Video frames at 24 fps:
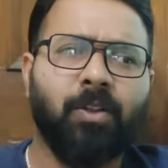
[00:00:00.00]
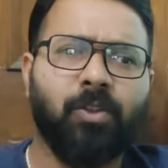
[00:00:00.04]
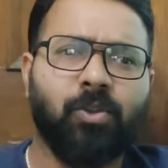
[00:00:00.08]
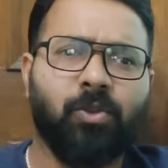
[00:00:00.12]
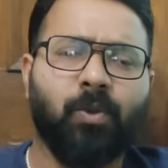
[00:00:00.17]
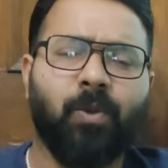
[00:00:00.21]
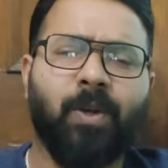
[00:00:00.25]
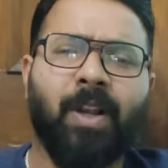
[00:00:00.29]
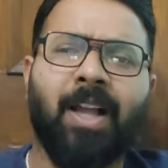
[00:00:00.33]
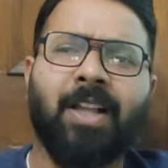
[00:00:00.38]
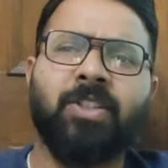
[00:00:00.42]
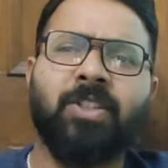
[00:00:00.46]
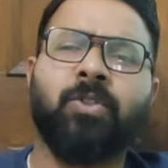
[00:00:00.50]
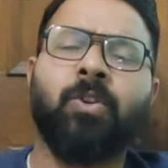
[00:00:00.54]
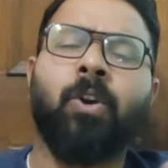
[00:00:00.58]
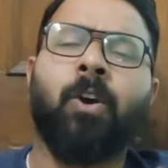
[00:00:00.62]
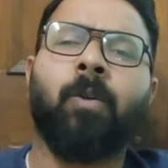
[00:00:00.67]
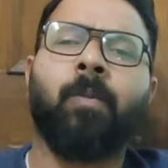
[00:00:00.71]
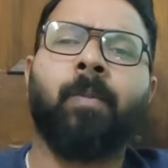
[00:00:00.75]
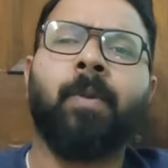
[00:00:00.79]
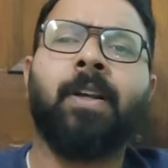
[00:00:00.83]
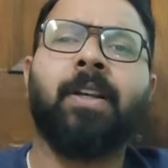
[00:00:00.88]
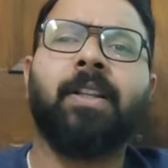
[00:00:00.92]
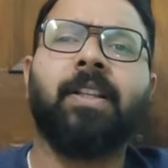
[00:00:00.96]
जो लास्ट
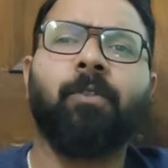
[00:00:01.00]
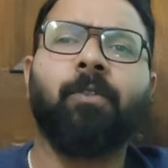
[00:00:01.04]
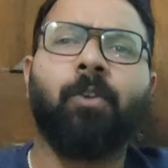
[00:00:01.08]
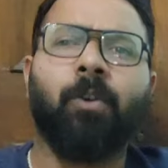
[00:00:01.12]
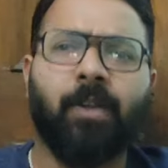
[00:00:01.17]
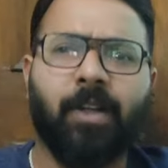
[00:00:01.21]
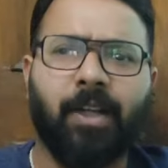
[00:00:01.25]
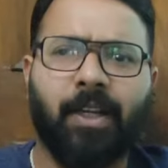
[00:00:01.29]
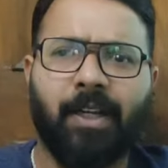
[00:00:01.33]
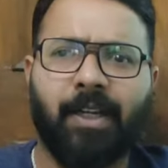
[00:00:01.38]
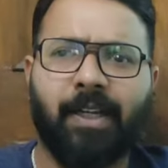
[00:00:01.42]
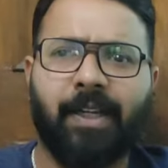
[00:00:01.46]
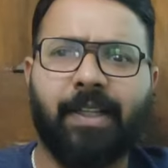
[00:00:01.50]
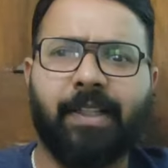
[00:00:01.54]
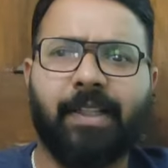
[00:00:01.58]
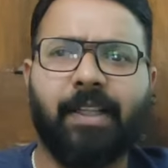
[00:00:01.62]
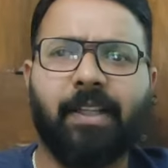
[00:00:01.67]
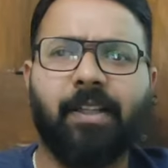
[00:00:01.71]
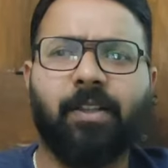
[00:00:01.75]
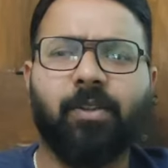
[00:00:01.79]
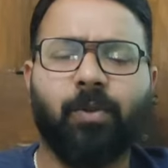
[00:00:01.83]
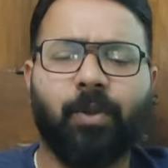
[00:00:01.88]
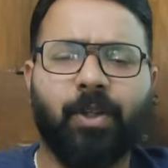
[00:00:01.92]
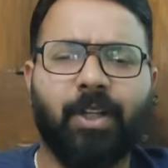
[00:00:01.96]
गवर्नमेंट थी वो कर गई थी
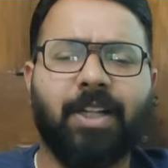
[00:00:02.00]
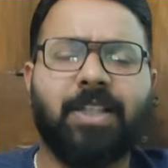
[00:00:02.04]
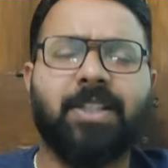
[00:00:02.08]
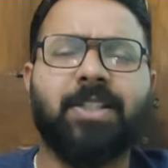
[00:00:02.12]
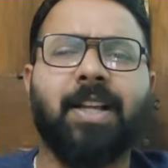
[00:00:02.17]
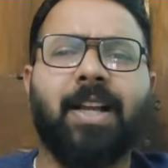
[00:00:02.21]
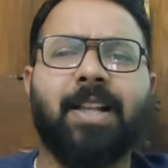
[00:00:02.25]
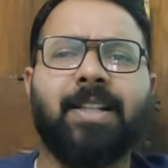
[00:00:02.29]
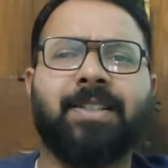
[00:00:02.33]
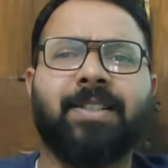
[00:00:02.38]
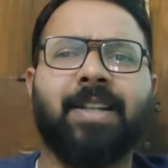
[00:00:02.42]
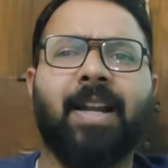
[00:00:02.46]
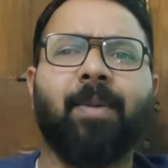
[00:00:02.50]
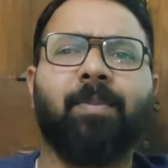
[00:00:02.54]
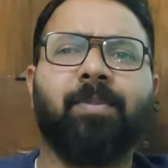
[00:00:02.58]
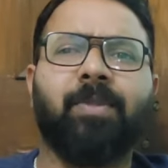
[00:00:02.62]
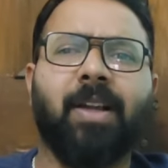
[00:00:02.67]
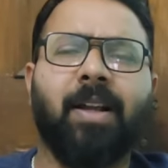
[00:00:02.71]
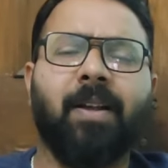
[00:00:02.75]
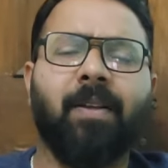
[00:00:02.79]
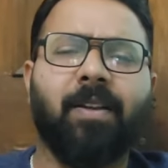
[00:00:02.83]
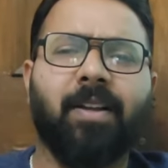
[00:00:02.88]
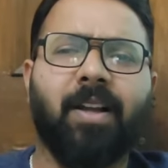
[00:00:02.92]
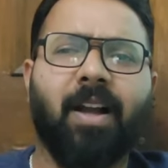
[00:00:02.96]
तो ये अच्छा स्टेप
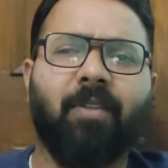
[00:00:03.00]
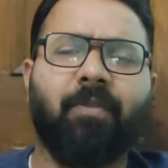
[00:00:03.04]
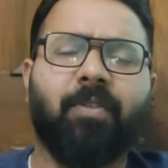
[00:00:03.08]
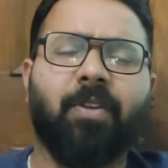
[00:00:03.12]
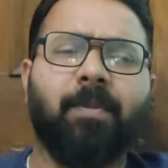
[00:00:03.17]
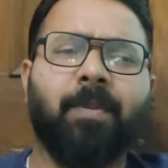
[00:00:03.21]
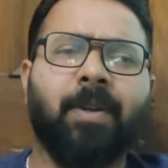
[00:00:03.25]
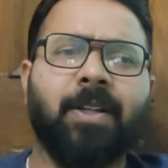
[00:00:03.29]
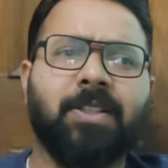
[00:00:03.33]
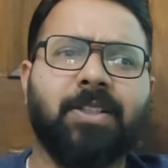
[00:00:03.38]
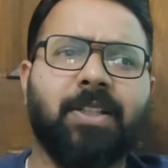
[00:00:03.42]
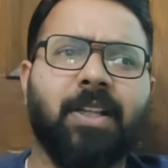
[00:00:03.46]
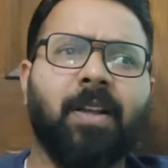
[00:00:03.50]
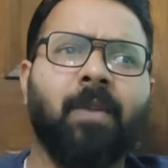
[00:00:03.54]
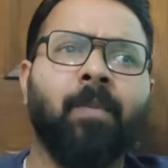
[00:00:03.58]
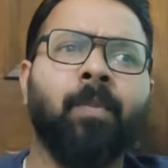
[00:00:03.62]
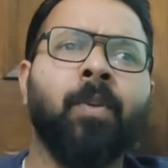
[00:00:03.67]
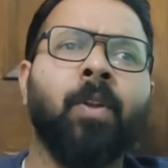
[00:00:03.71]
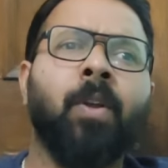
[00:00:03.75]
था काफी बच्चे